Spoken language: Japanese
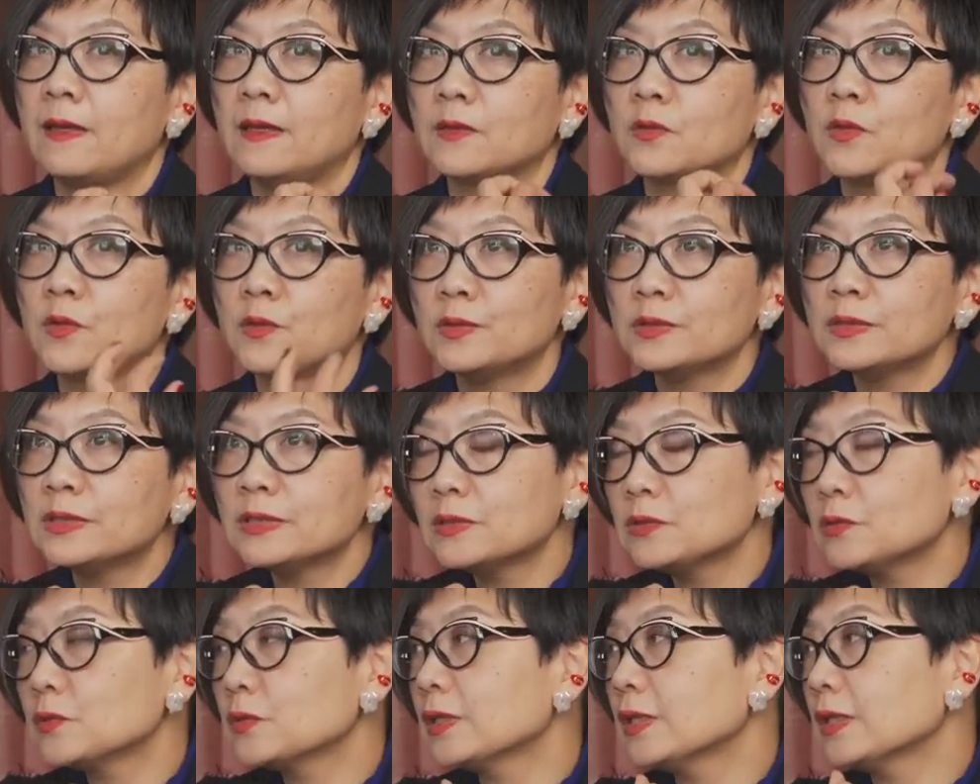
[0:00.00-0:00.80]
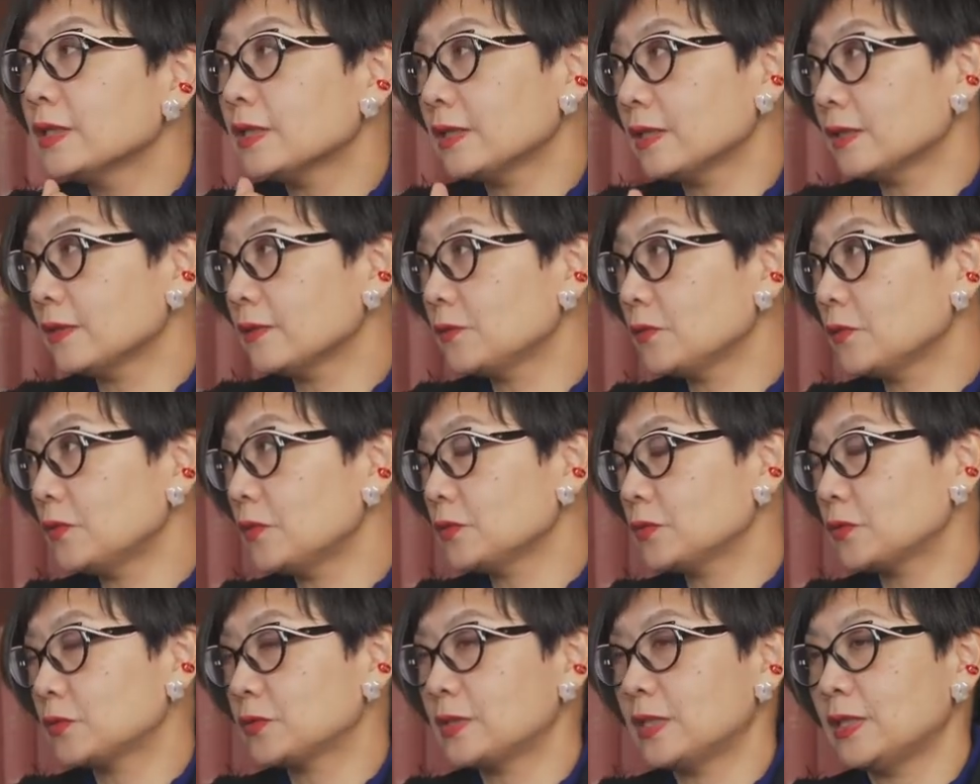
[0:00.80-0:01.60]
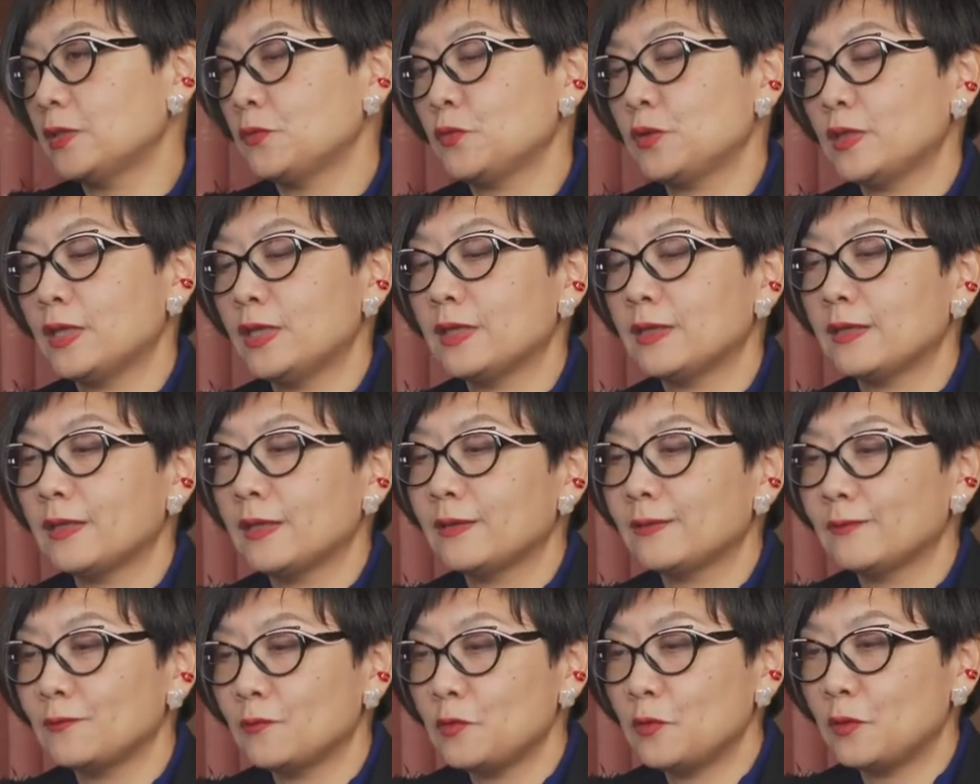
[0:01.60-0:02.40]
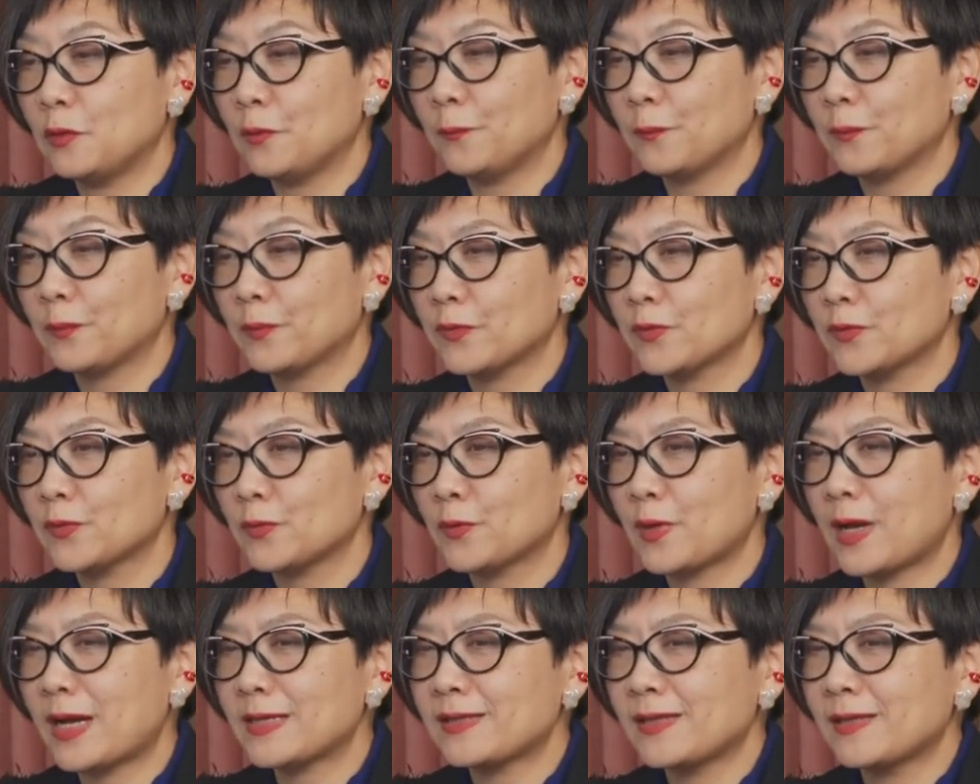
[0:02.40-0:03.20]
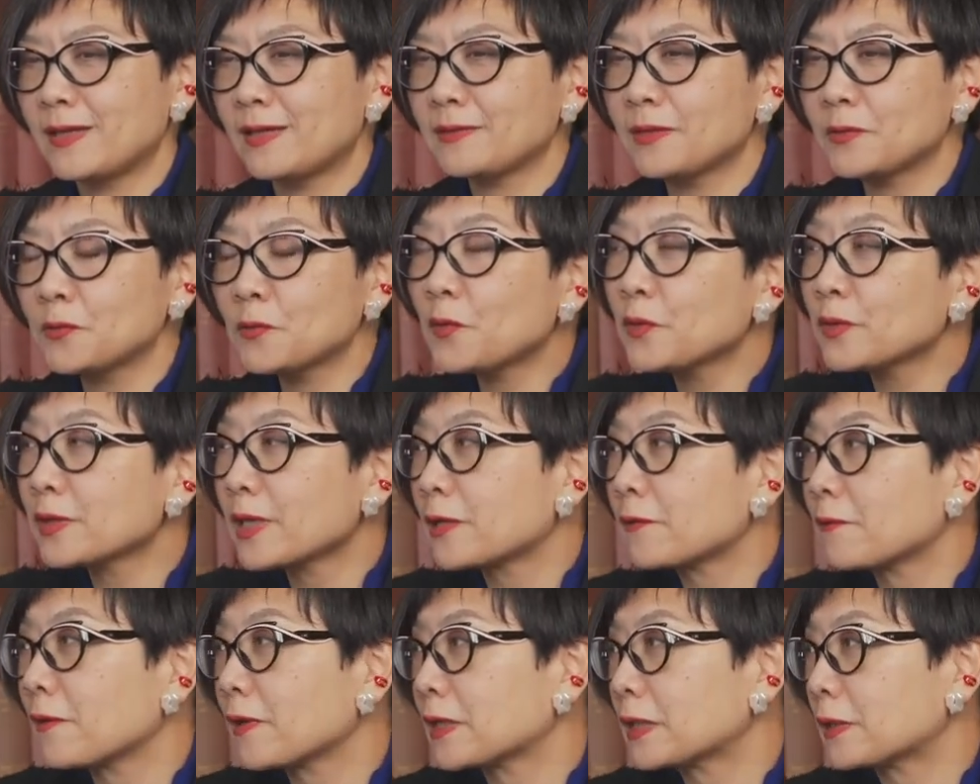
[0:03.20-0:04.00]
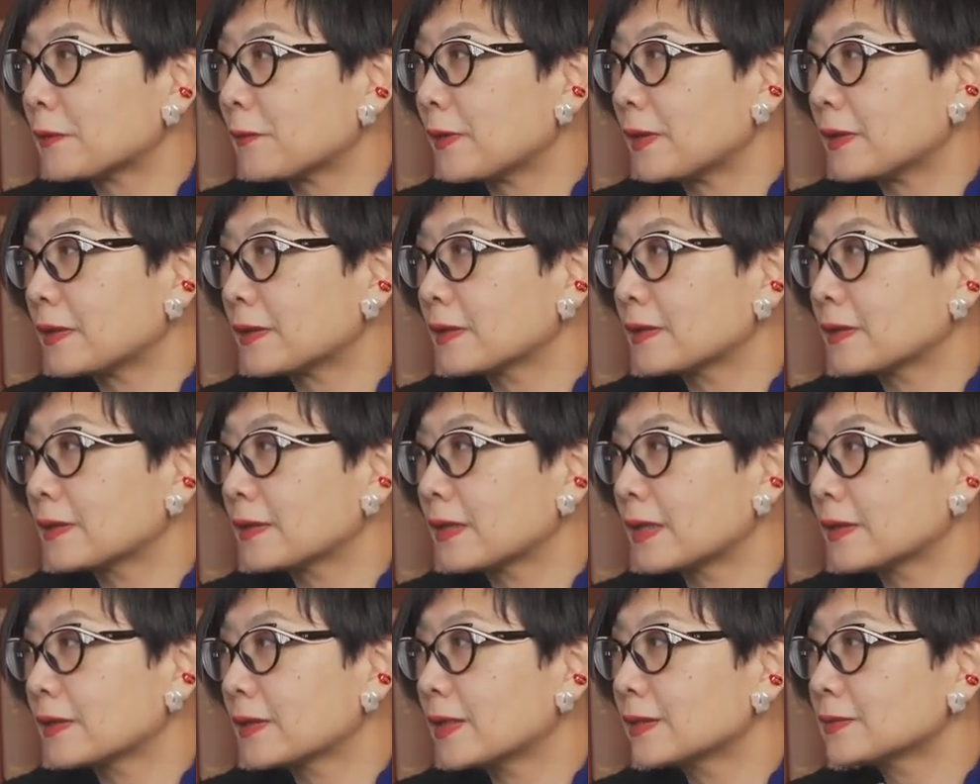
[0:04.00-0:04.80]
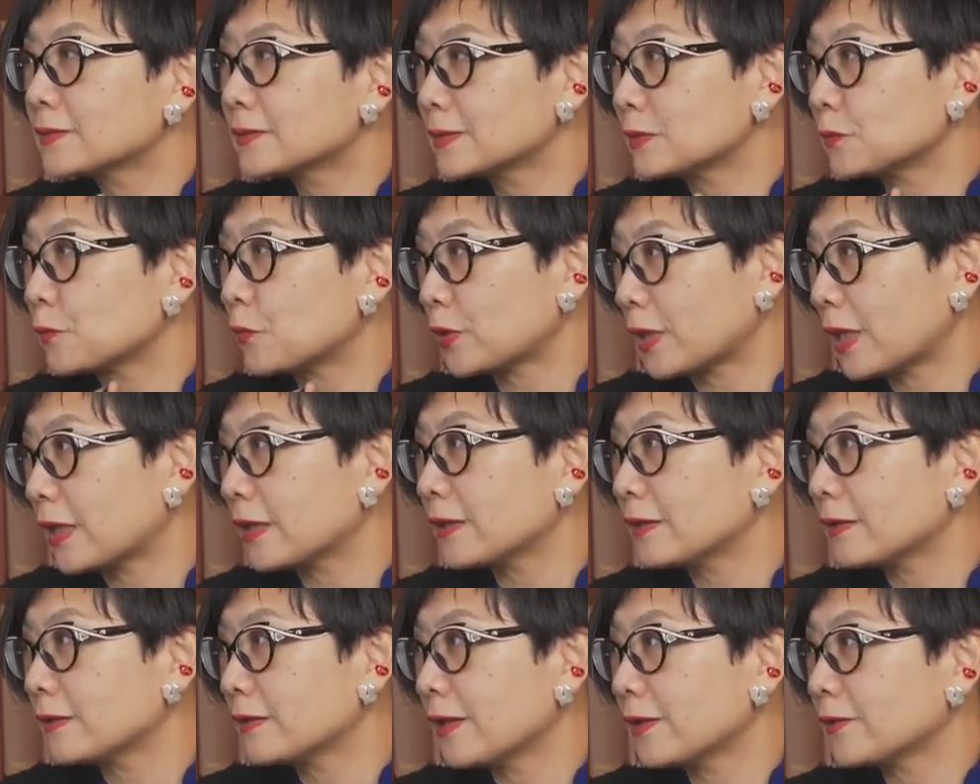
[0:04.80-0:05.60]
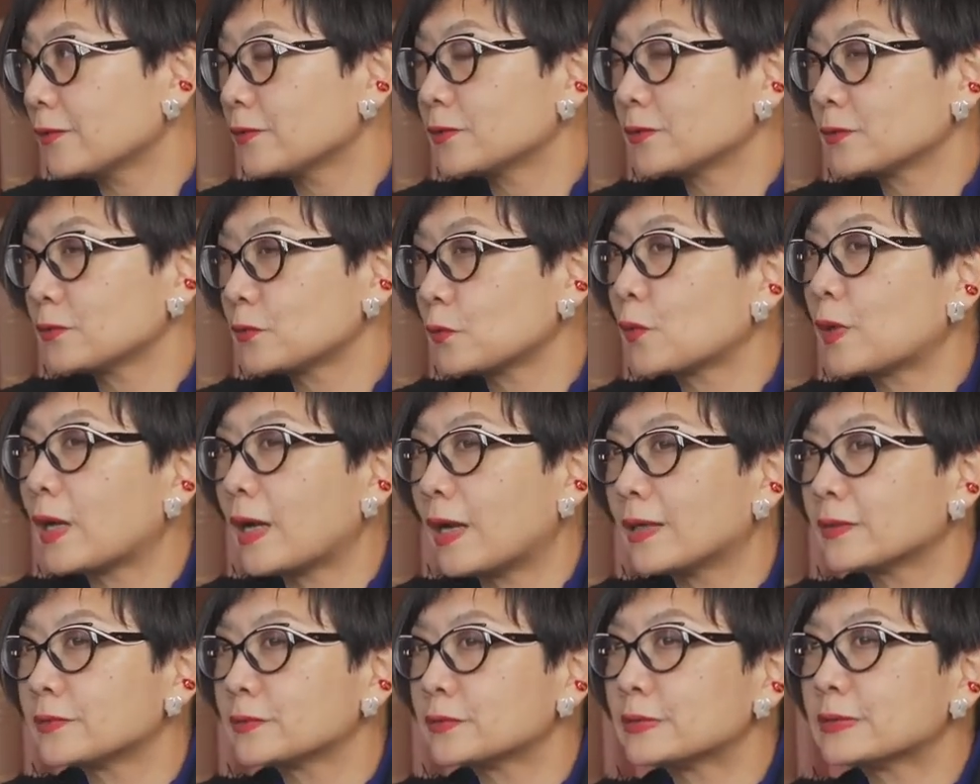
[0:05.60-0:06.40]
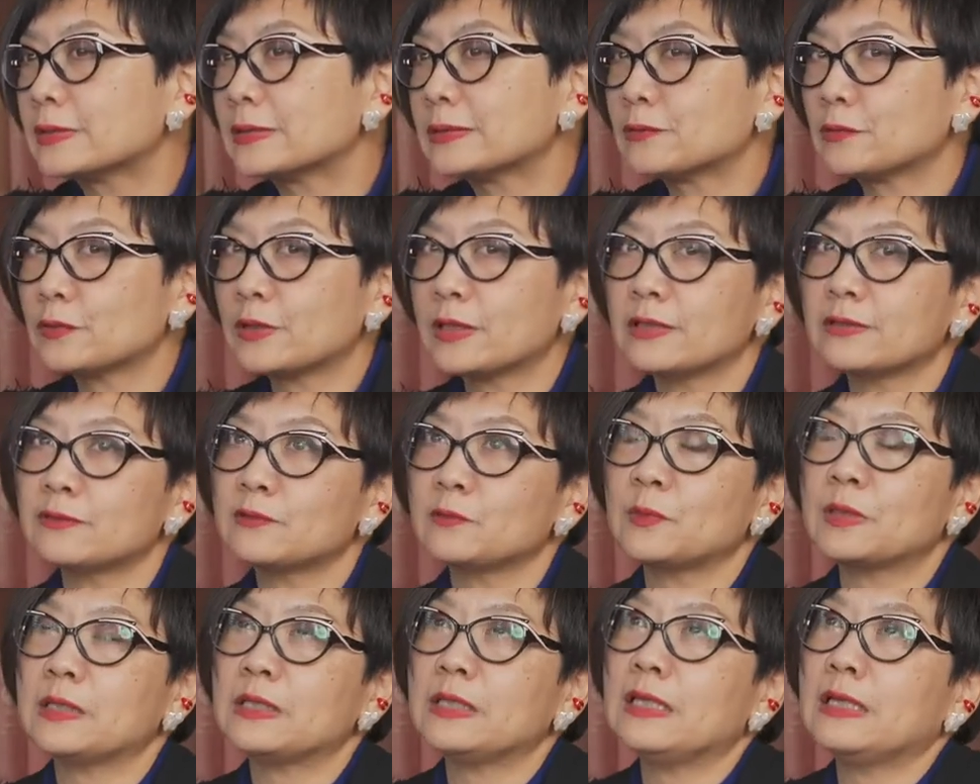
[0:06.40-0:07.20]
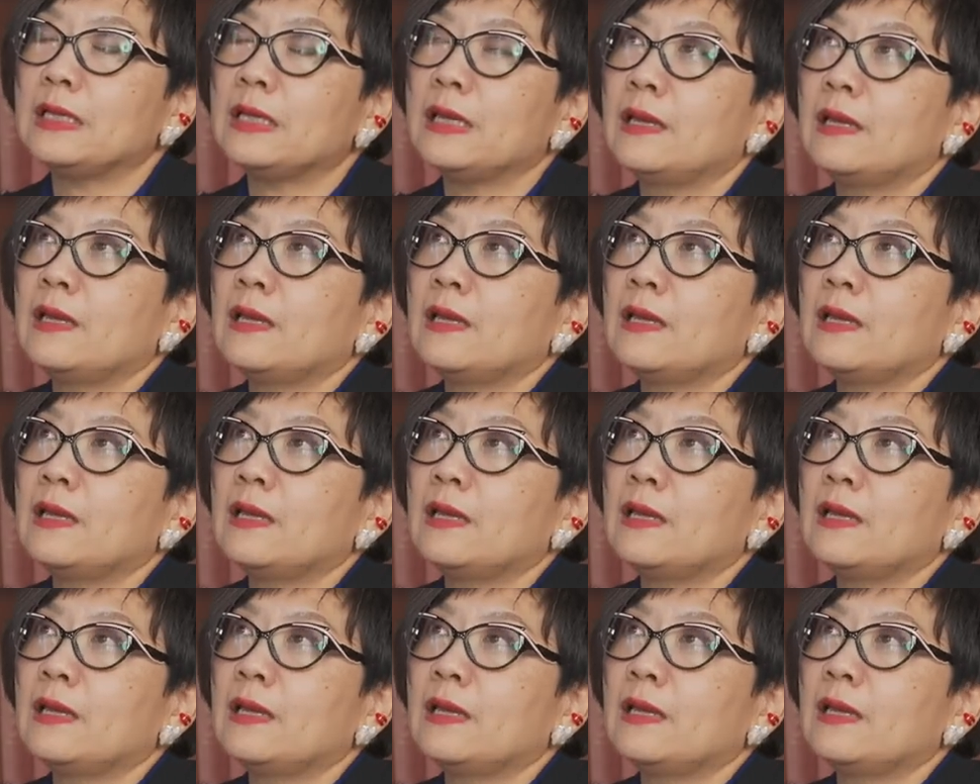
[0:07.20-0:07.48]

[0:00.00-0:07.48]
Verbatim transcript: 黒人の経験と女性の経験のその重なったところにあるわけでは必ずしもないっていうのがあるんですよね。つまり、